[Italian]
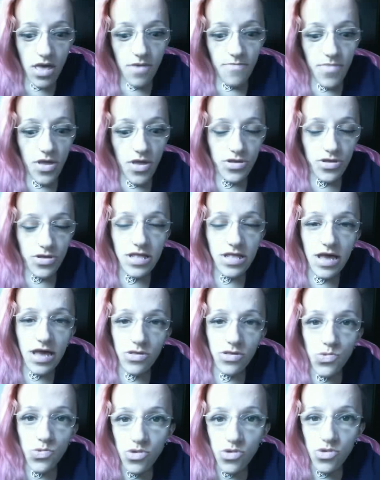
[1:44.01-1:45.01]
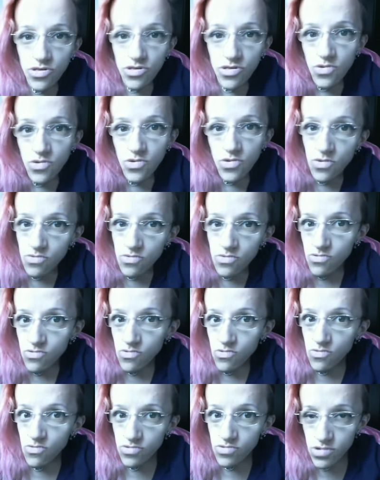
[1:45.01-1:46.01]
mi hanno dedicato questo
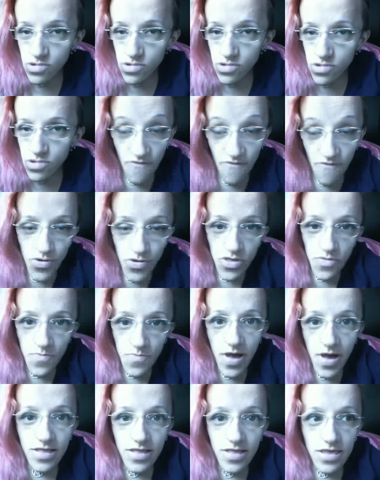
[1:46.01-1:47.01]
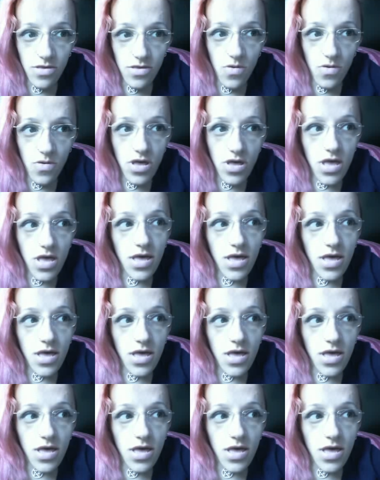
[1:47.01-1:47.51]
di nuovo uno spazio